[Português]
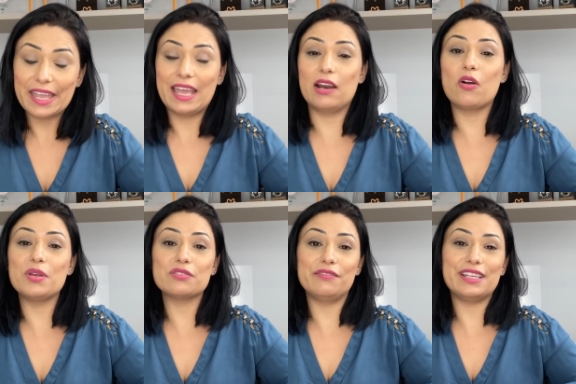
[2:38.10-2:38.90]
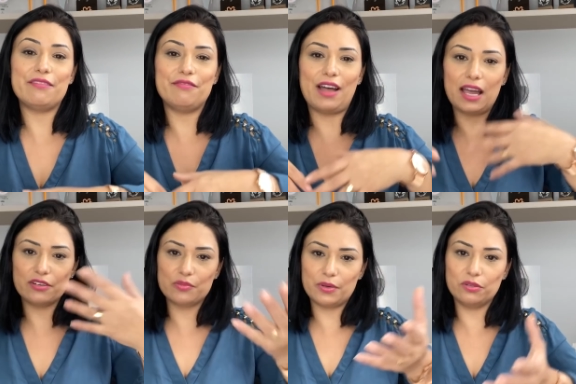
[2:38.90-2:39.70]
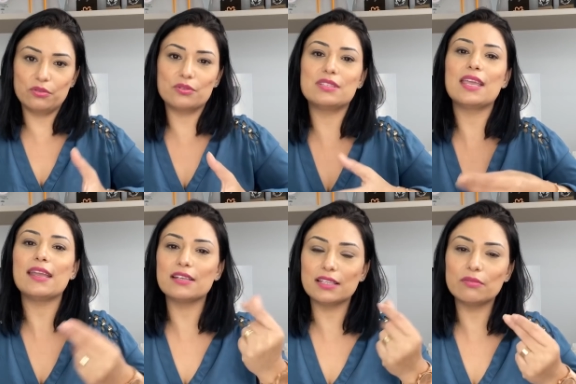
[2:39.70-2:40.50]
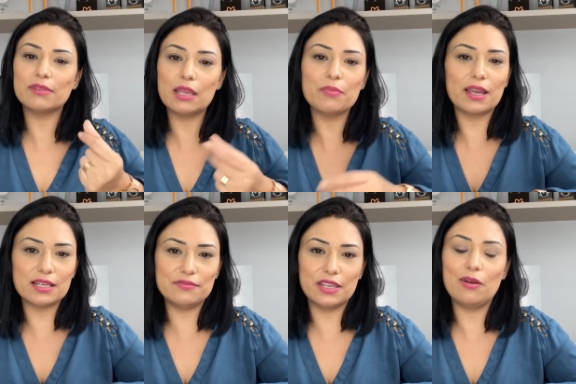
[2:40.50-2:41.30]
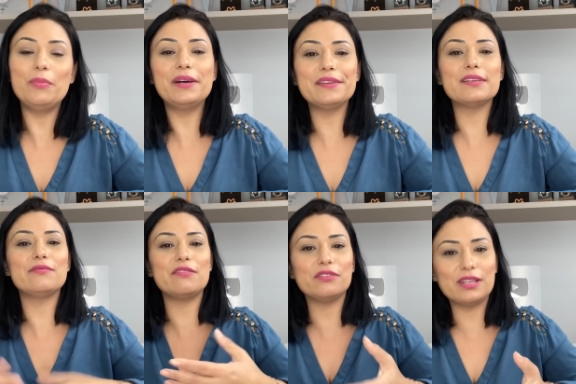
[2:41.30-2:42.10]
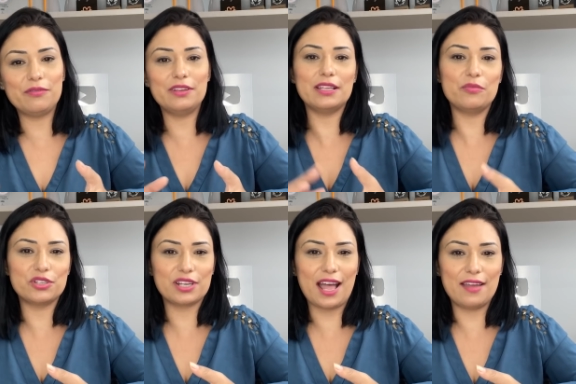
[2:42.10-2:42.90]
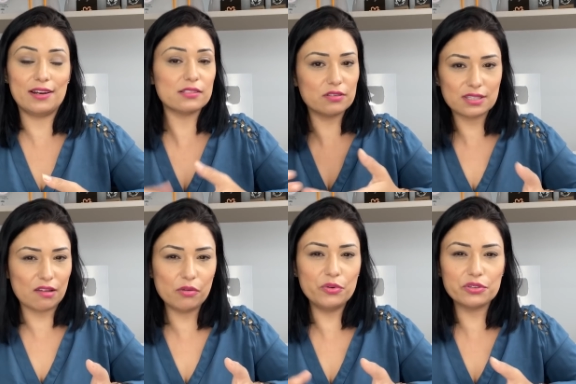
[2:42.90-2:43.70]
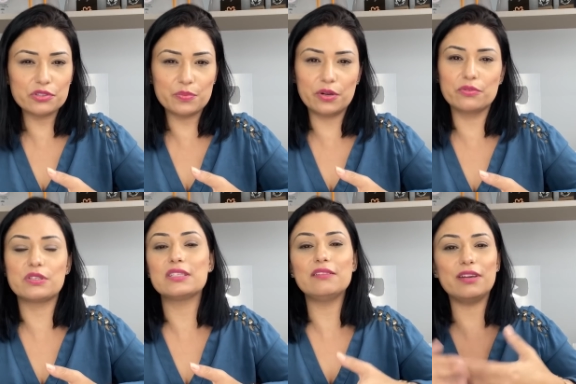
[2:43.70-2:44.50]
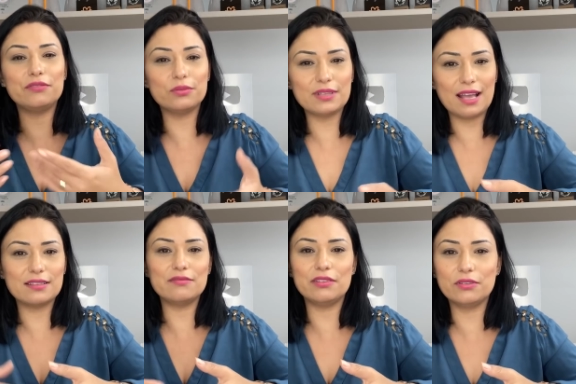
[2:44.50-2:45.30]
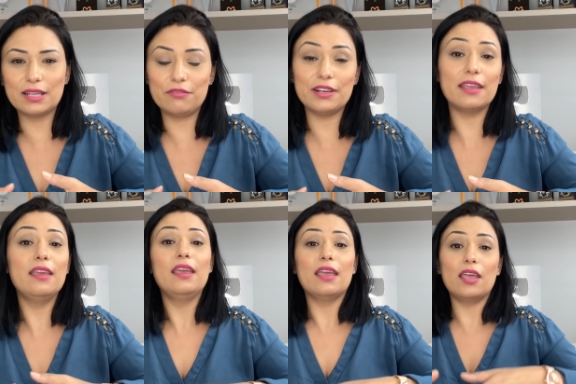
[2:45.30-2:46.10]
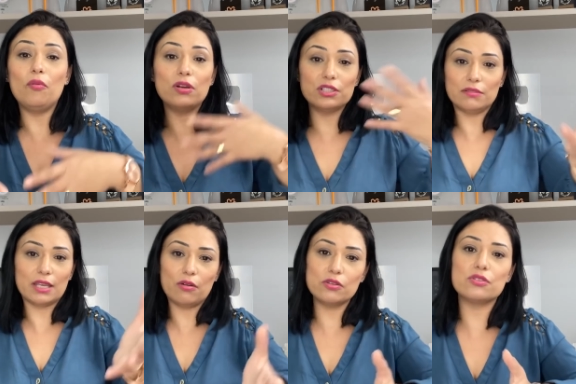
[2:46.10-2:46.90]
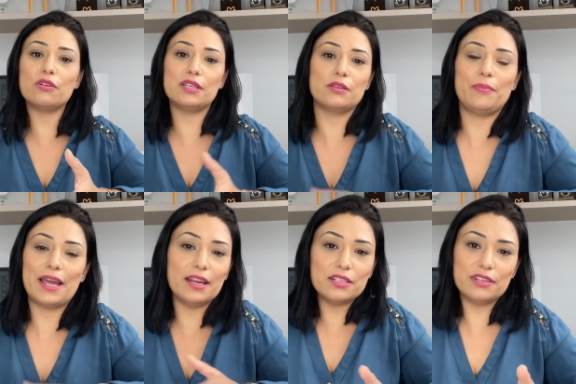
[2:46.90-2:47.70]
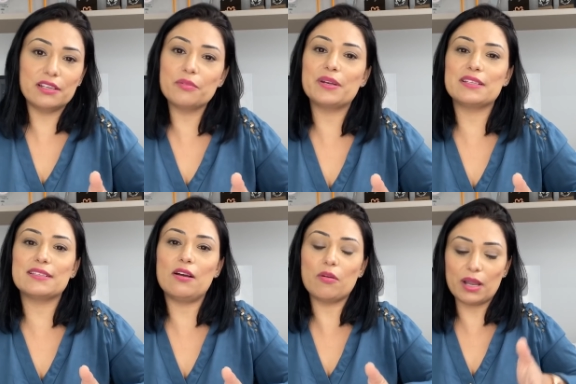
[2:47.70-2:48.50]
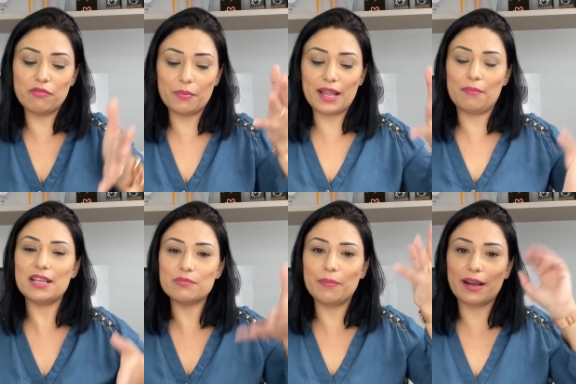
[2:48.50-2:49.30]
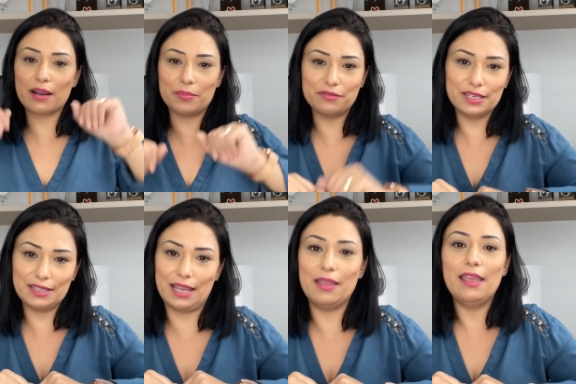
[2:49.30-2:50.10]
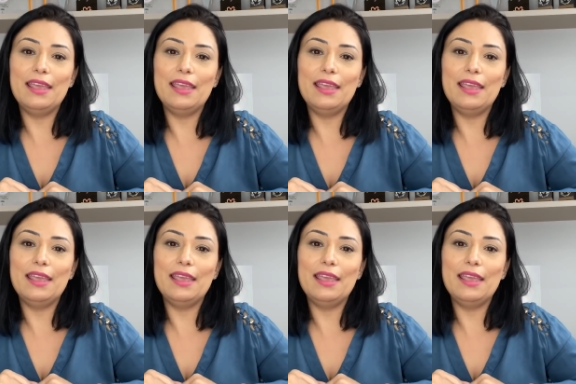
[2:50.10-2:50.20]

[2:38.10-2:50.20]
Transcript: Ela começou a vender vários produtos e aí já tem um tempo que elas ficam, mãe, você não vai voltar a vender a Boticário? Elas gostavam muito dos produtos, você não vai voltar, você não vai voltar? Eu falei, eu hoje não tenho condições, eu parei de vender no presencial, como é que eu vou pegar mais uma marca para vender?